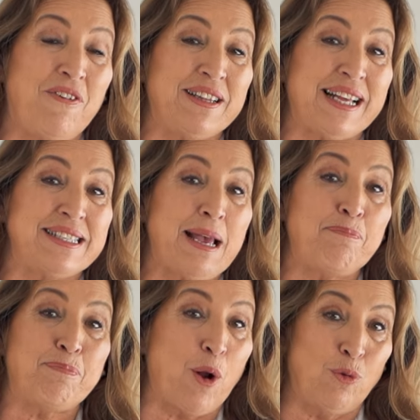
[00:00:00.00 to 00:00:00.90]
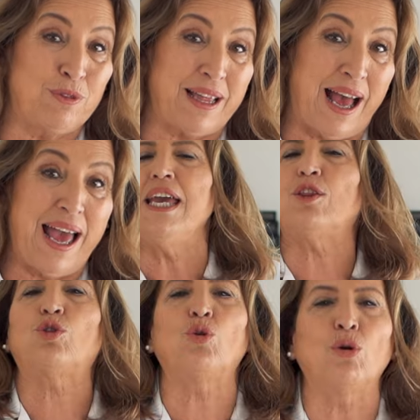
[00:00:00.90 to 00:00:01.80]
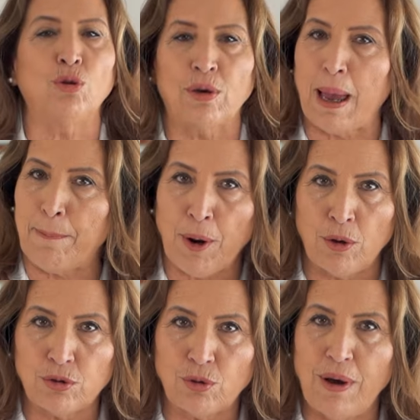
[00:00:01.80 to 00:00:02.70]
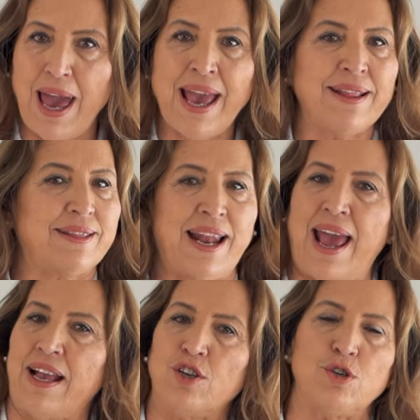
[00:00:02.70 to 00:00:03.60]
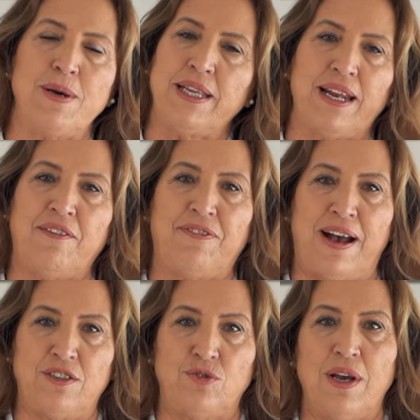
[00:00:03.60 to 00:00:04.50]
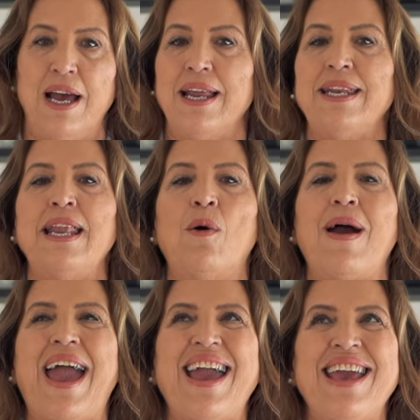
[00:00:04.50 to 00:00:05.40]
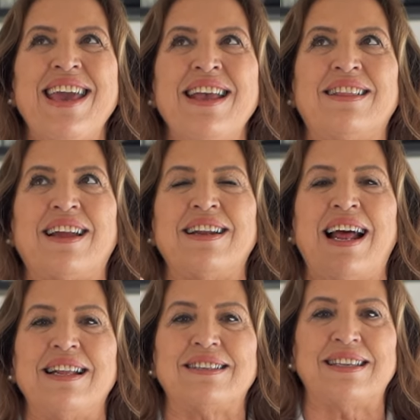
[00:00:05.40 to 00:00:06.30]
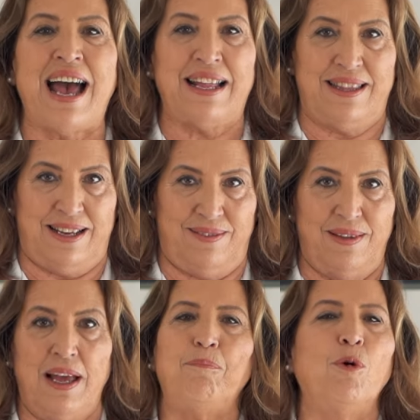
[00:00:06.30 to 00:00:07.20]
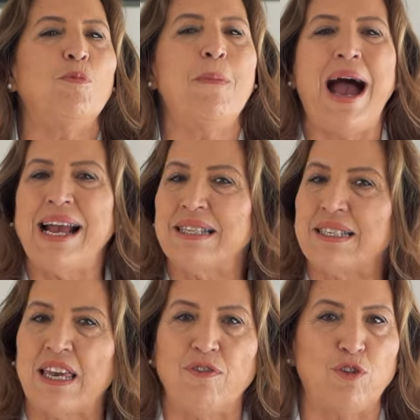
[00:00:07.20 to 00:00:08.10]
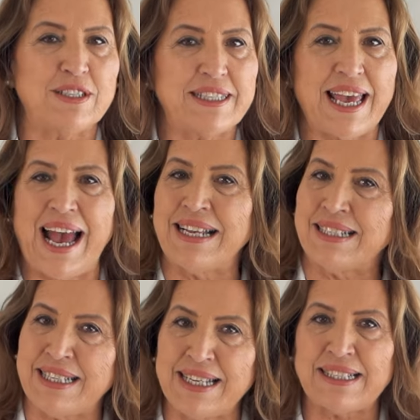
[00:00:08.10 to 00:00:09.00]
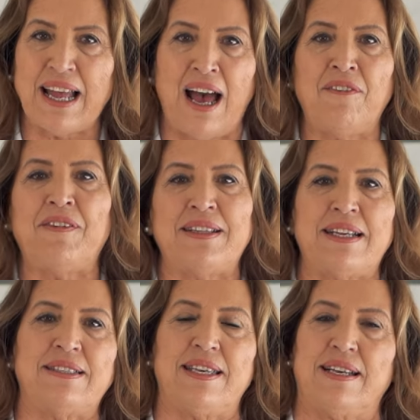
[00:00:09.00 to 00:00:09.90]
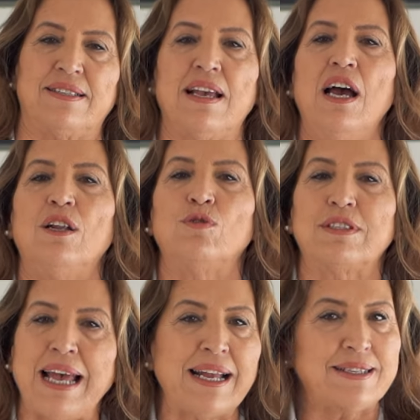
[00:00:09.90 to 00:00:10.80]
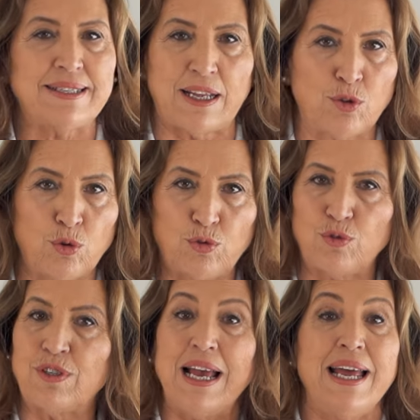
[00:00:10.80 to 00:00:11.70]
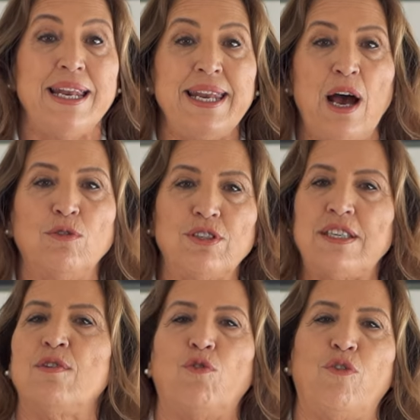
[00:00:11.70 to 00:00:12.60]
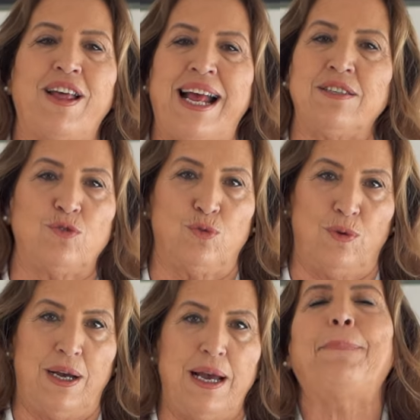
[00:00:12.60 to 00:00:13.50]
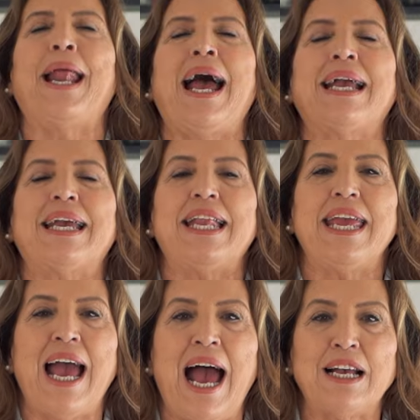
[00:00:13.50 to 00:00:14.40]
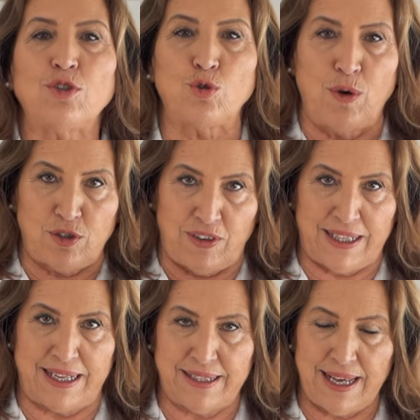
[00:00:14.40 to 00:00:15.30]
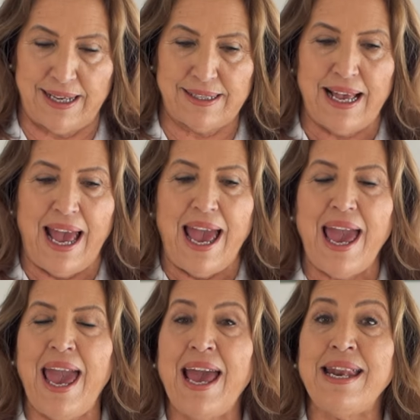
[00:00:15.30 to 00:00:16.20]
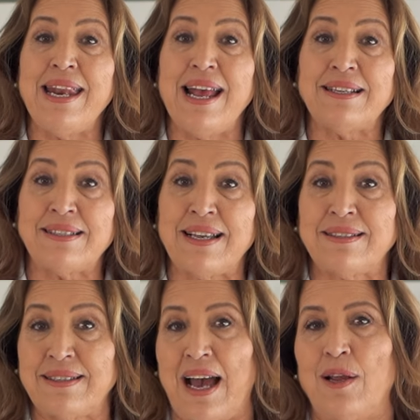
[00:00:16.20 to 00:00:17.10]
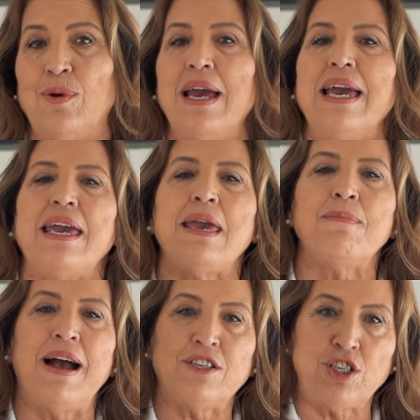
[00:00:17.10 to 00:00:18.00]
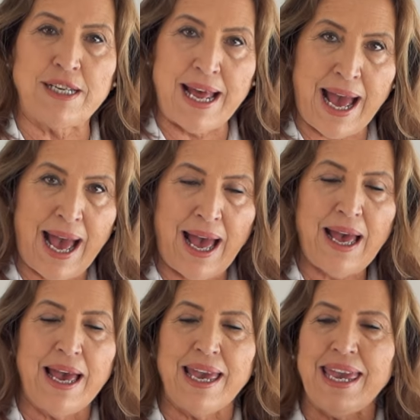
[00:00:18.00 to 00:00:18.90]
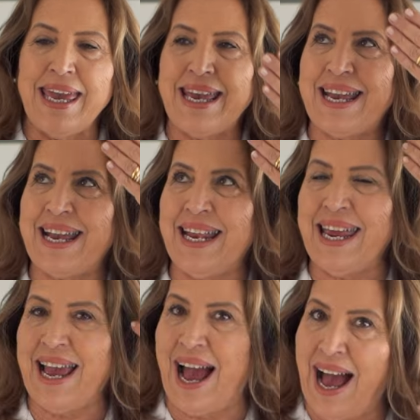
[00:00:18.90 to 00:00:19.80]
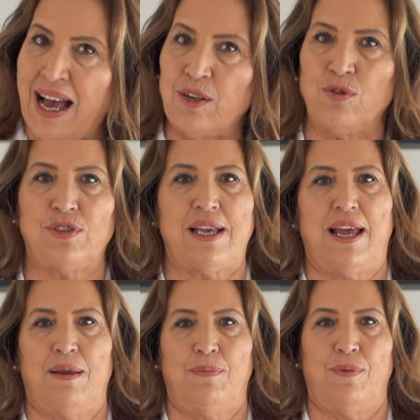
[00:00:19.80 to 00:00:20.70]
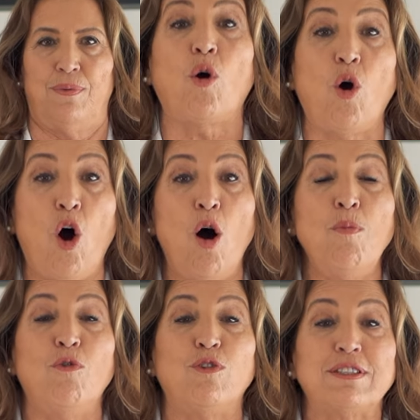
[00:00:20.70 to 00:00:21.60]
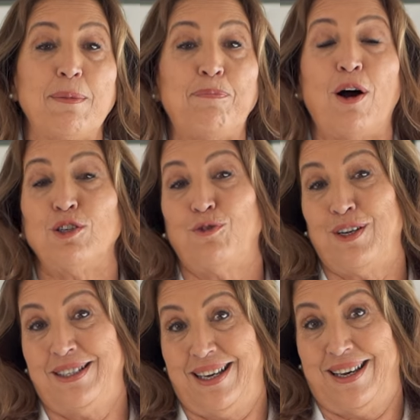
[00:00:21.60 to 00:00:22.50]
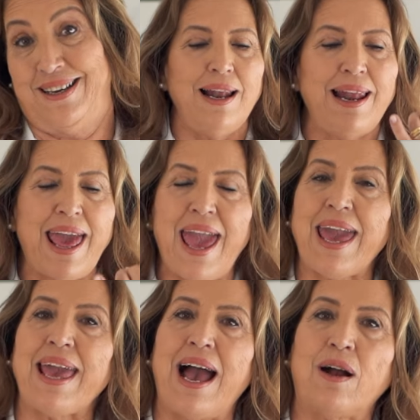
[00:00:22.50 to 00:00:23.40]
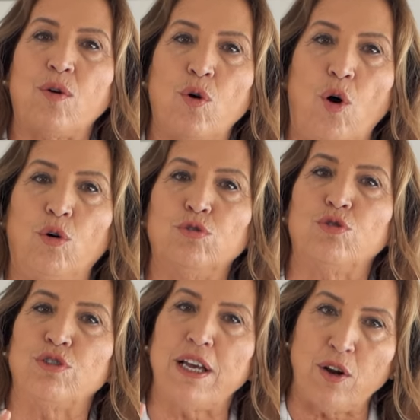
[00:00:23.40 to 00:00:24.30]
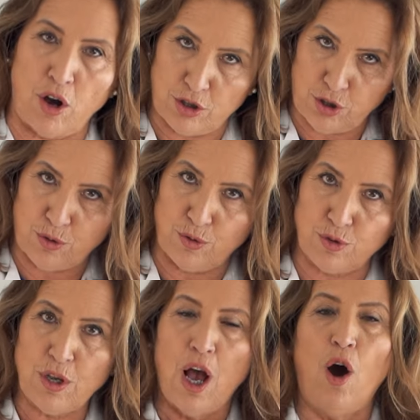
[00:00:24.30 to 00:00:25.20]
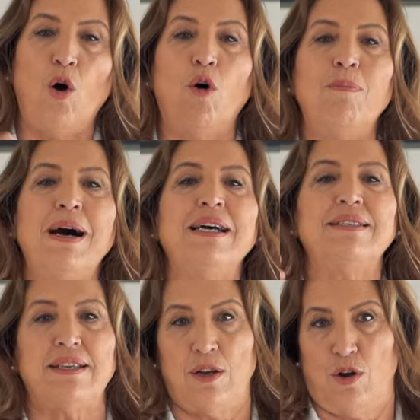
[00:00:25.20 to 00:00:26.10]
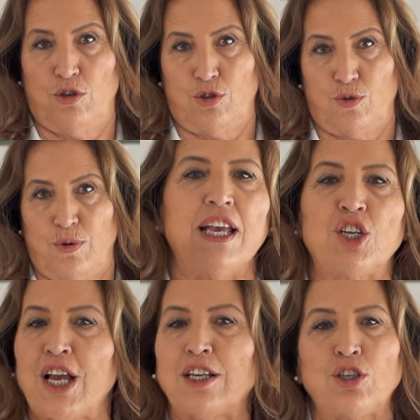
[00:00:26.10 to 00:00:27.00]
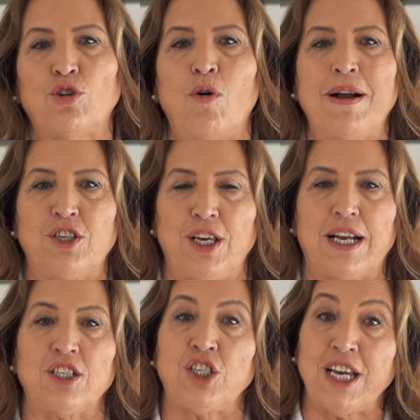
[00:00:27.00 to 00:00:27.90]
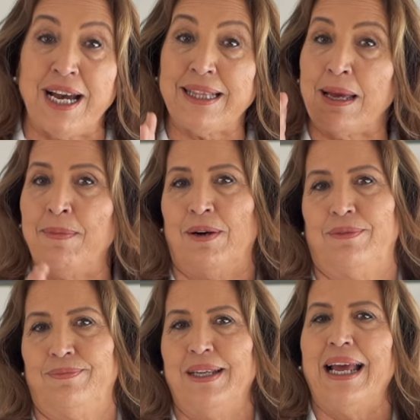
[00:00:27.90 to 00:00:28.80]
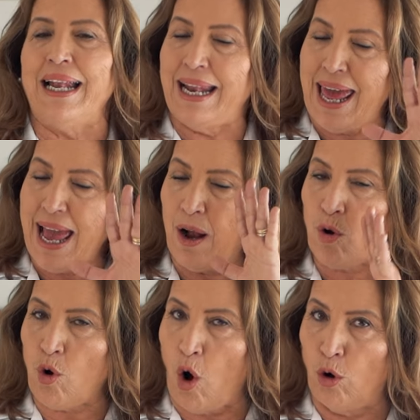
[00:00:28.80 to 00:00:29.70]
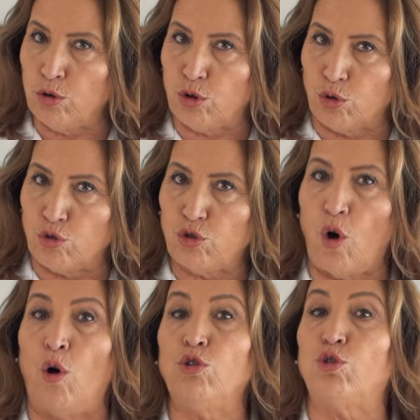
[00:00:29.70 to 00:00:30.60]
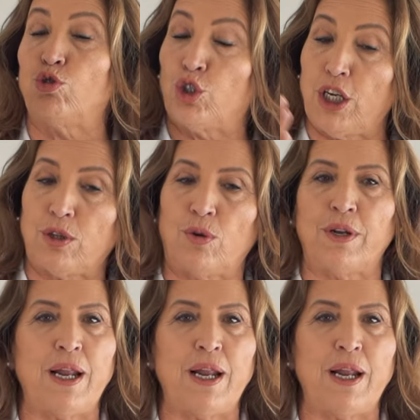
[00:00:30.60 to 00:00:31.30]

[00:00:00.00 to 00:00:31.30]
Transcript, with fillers: fantasia pronta. E tudo que é pronto é entregue de maneira fácil, não é internalizada. Por mais que você assista a fantasias nos sites adultos, não desenvolverá a sua. Para criar suas fantasias, é necessário imaginar e criar no cérebro. Como você pode fazer? Leia contos eróticos, romance erótico. E já te dou uma dica de antemão. Leia contos onde o título